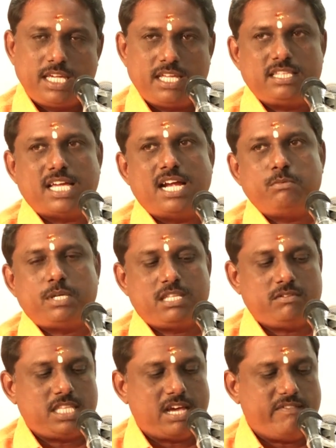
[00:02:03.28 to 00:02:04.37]
இருந்தாலும் அதை
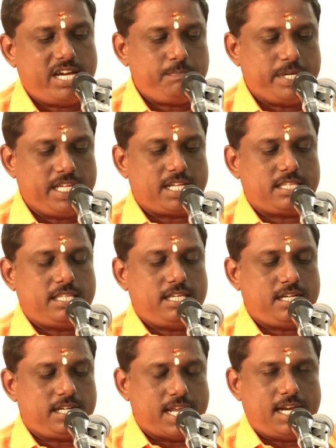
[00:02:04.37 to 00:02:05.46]
வந்து அவாய்ட் பண்ணிக்கிறது
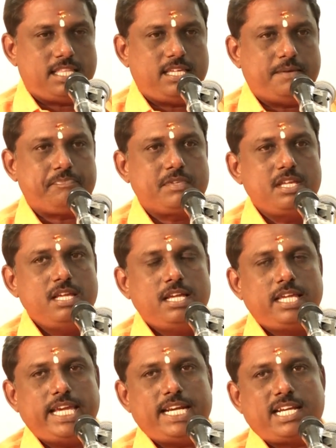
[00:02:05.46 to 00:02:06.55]
நல்லது
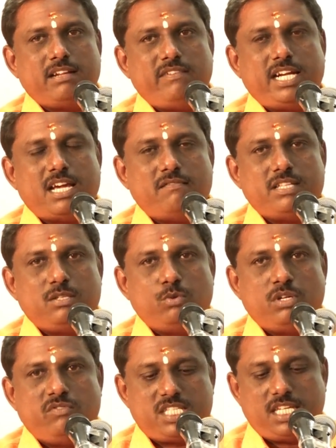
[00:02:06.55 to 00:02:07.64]
ஏற்கனவே நான் வந்து
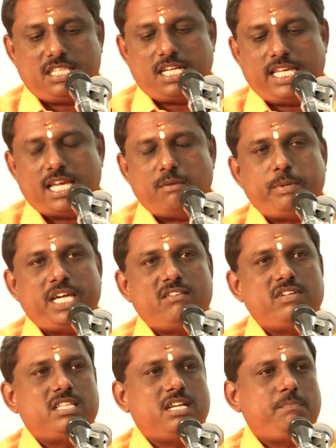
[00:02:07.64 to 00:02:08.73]
ஒரு விஷயத்தில் என் பேர்
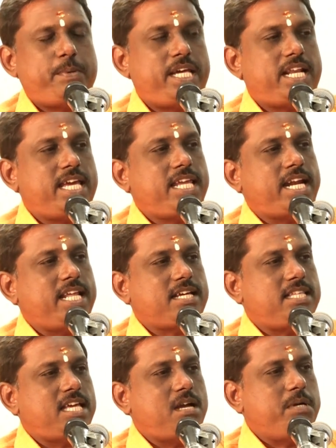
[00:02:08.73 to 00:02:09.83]
வந்து ரிப்பேர் ஆகி
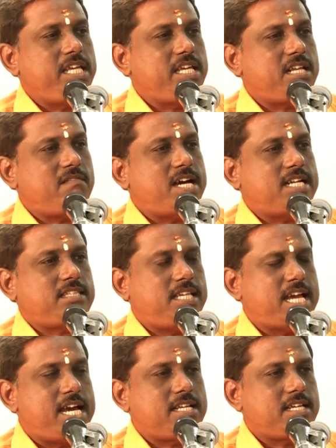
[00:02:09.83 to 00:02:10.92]
கிடக்குது அப்படிங்கிற வார்த்தை
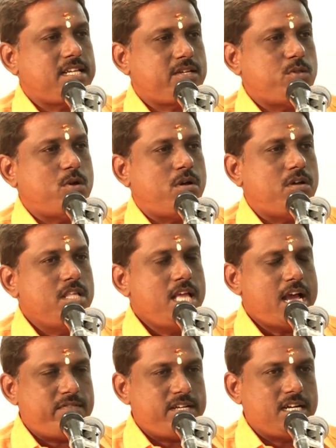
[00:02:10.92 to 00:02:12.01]
யாருக்கு இருக்குதோ
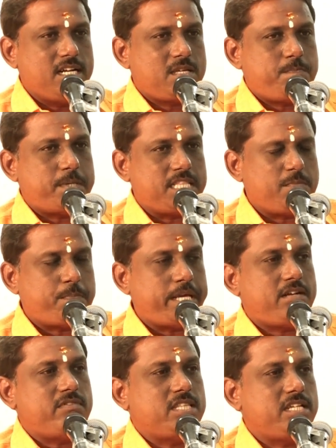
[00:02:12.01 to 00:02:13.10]
அவர்களுக்கு இப்போ அந்த
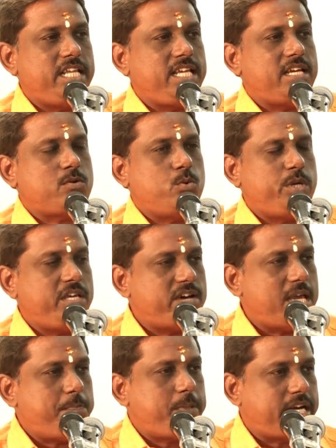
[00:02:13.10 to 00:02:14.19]
பேர் வந்து நீங்கக்கூடிய
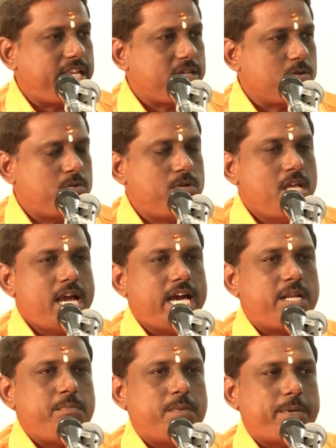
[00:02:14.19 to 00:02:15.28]
வாய்ப்பு கிடைக்கும்
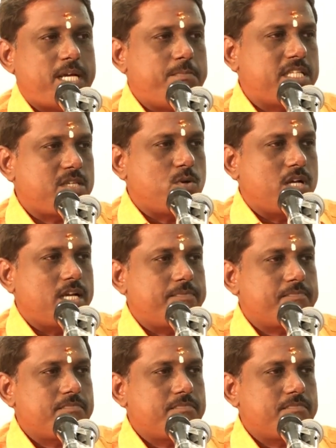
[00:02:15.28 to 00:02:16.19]
அருமையாக பயன்படுத்திக்கோங்க